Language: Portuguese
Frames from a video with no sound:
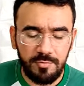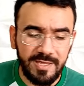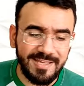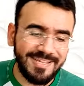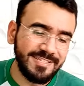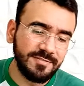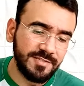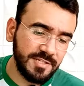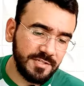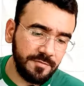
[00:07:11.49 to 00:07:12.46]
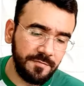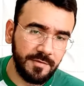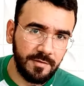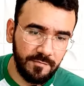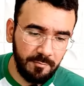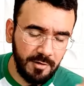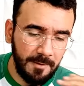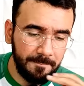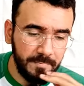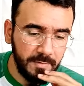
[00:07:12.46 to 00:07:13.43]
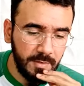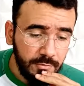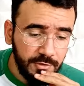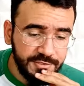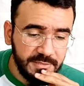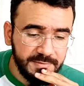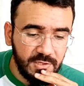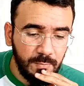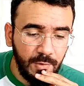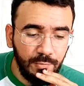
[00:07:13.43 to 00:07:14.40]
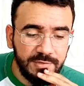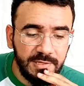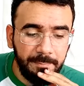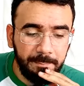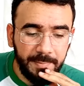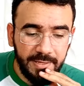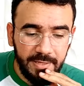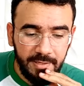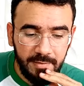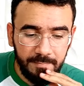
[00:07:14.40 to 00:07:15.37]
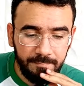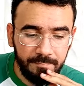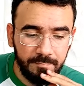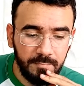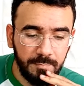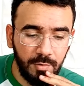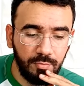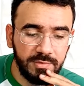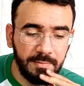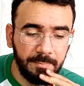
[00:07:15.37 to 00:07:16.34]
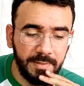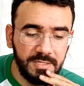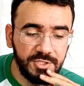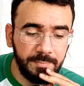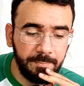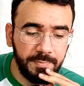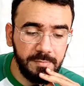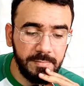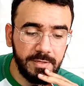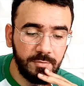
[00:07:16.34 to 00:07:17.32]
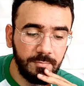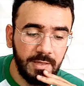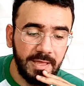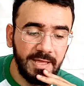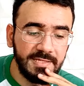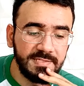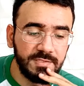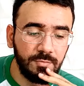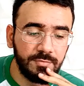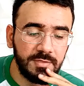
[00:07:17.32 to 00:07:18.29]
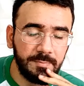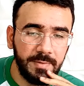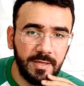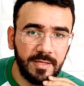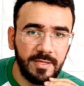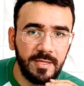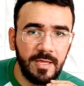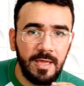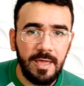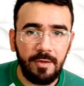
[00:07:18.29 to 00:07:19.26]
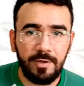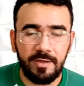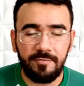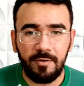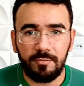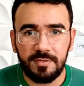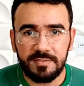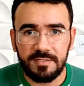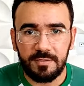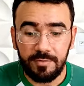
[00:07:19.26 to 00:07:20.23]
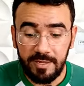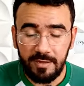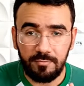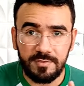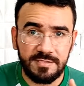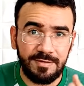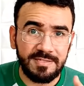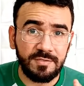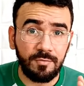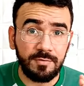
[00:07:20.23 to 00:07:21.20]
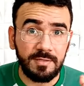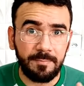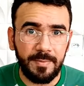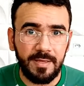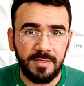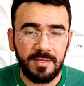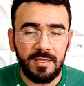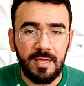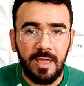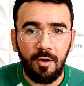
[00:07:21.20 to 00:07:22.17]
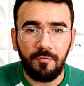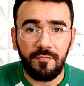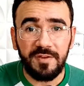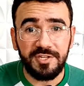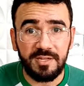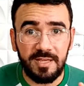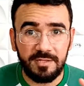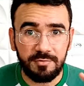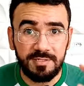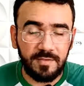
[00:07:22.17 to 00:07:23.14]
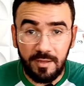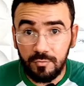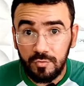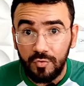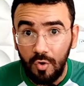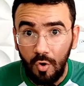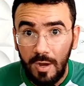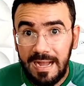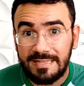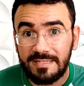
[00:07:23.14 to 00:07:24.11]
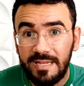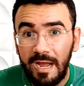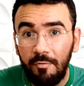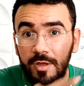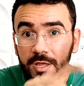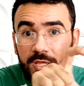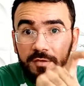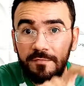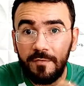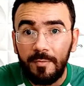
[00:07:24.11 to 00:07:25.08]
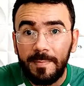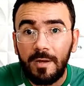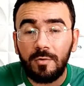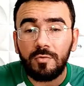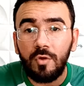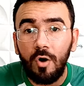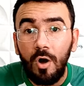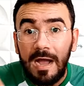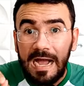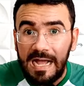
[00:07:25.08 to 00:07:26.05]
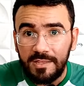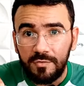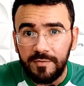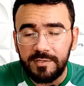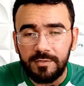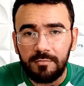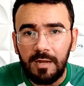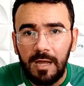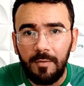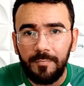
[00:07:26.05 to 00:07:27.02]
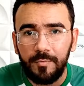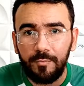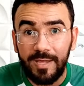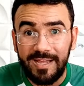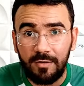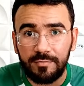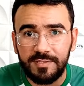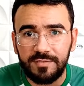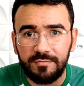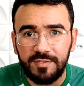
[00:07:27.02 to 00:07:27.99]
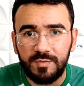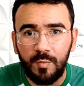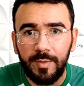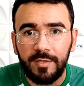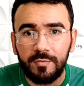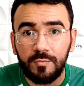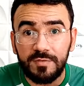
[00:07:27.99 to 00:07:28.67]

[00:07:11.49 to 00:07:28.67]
E o que, que isso significa? Vamos lá. Nós temos aqui uma onda P, uma onda P de primeiro. Essa onda P aqui, o que é que vai acontecer? O que é que aconteceu? Essa onda P aqui é o feixe elétrico que saiu do nó atrial e foi para o nó atrioventricular. O que é que aconteceu nesse momento?